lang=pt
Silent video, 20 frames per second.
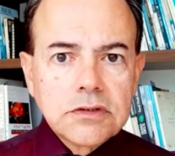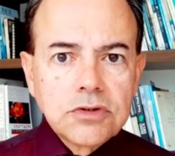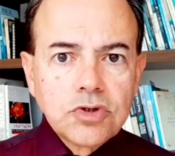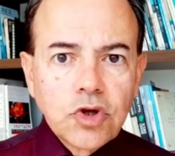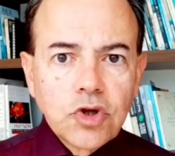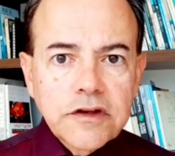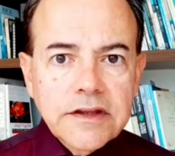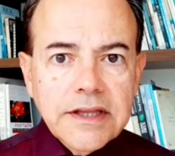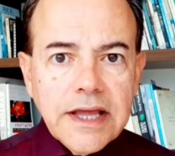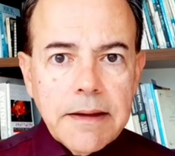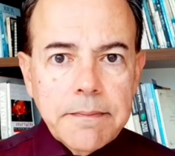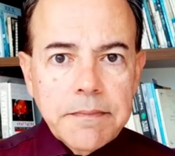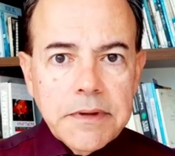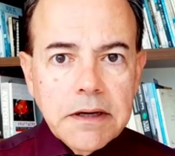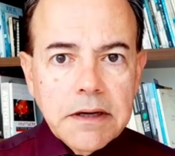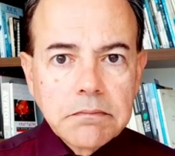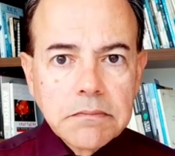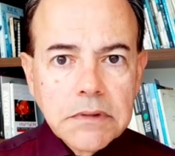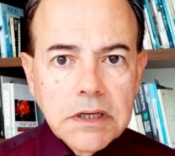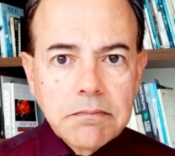notar minha
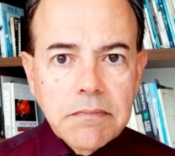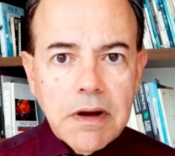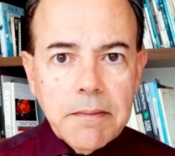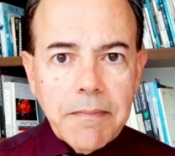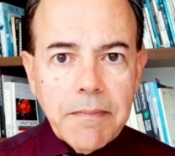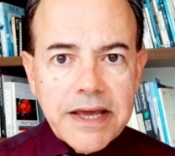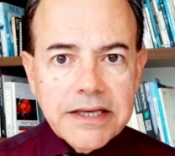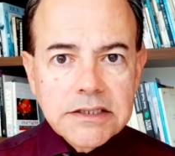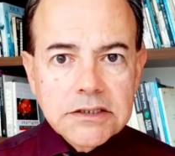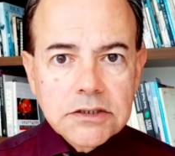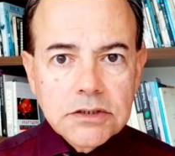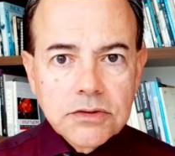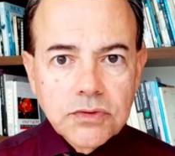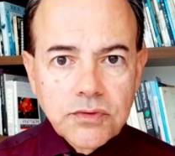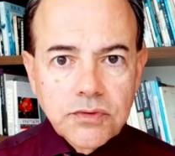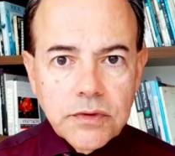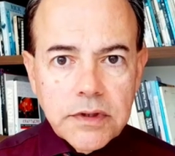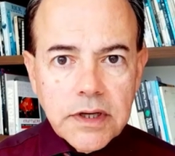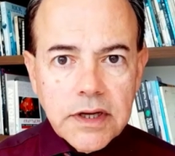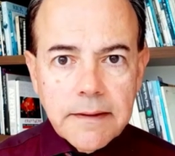mama mais
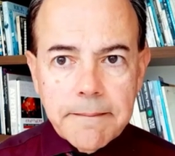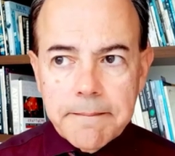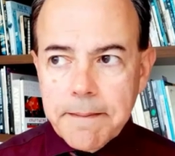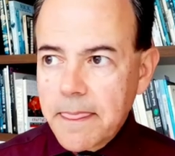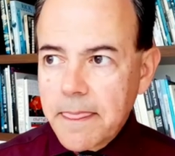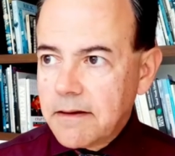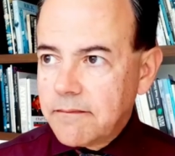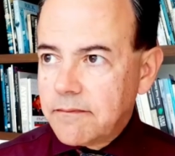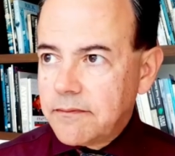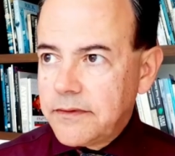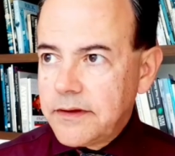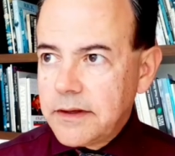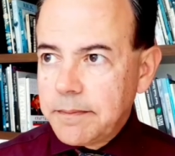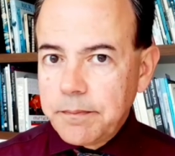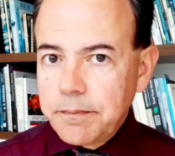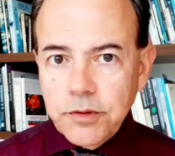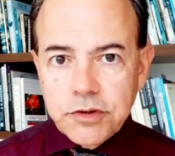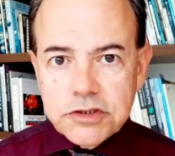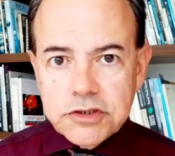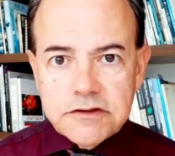dura
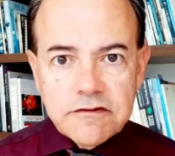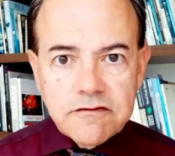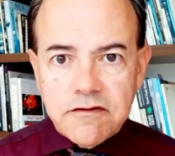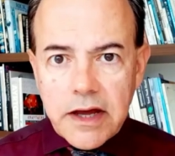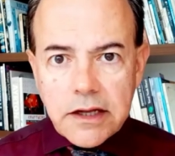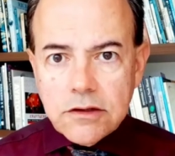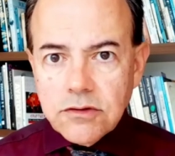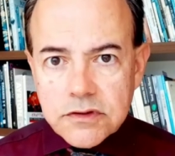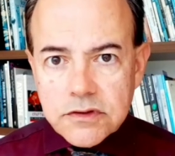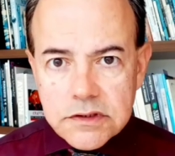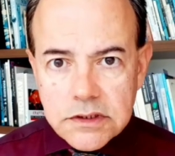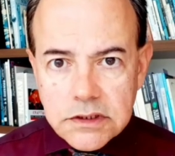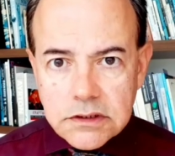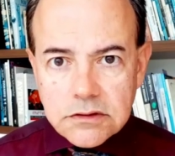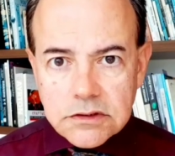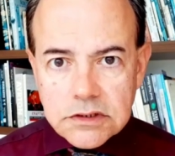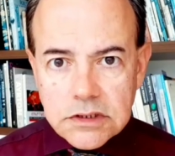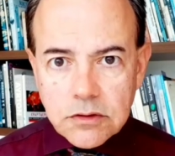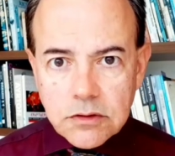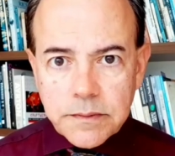depois de vários
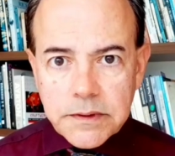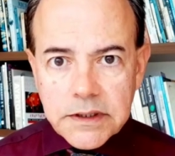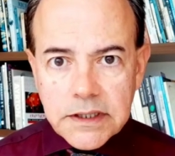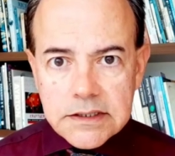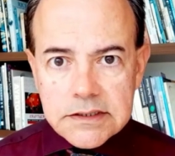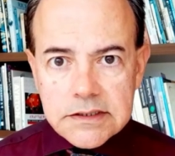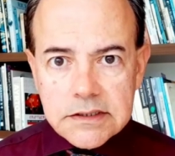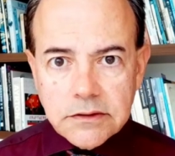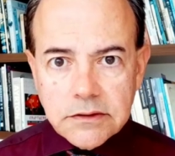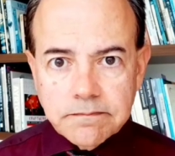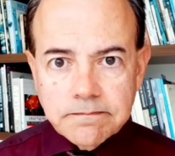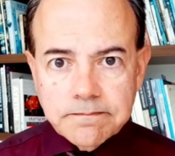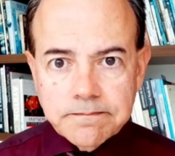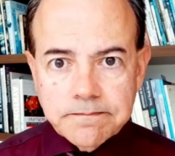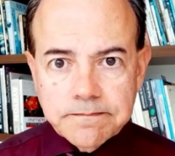anos da operação?